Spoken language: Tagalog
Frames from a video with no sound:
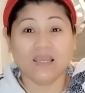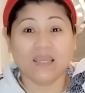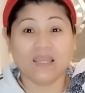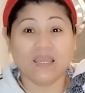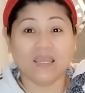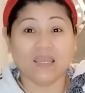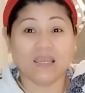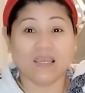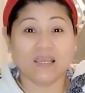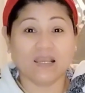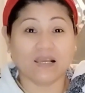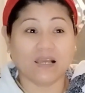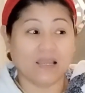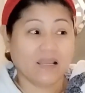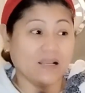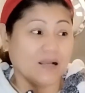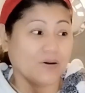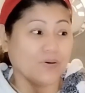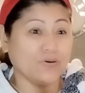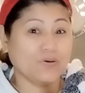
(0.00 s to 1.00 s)
Eh,
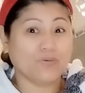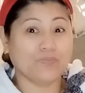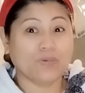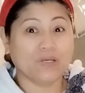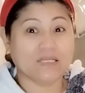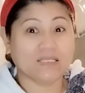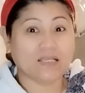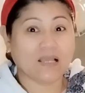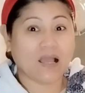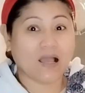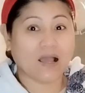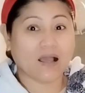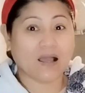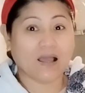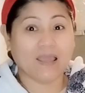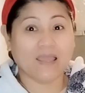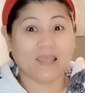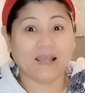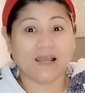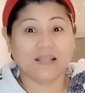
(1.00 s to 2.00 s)
kahiga ko yung isa.
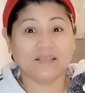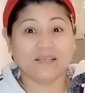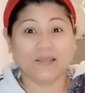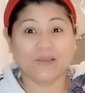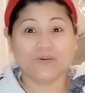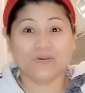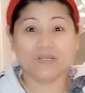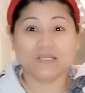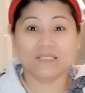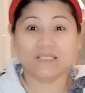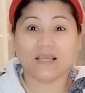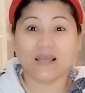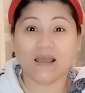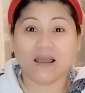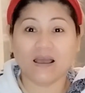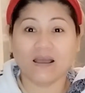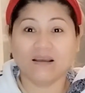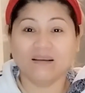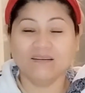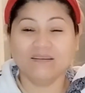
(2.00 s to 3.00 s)
Kahiga niya yung
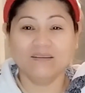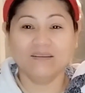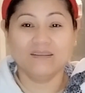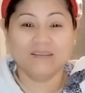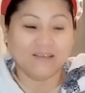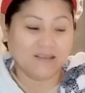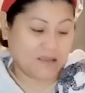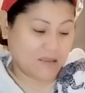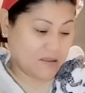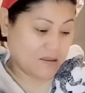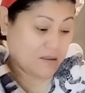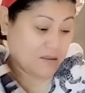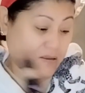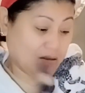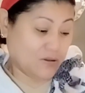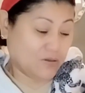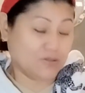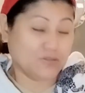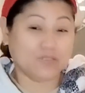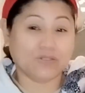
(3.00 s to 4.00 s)
isa.
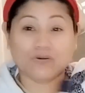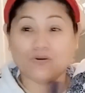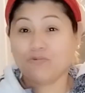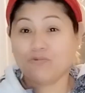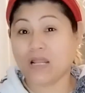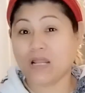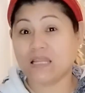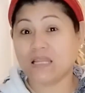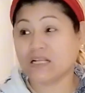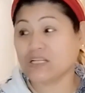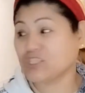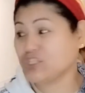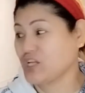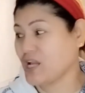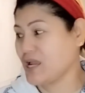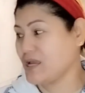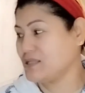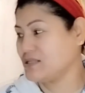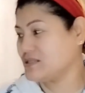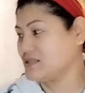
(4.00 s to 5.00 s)
Diyos ko, wala ng
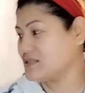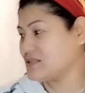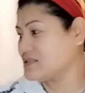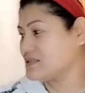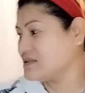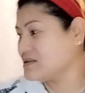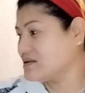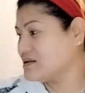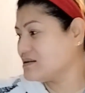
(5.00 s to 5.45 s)
chance.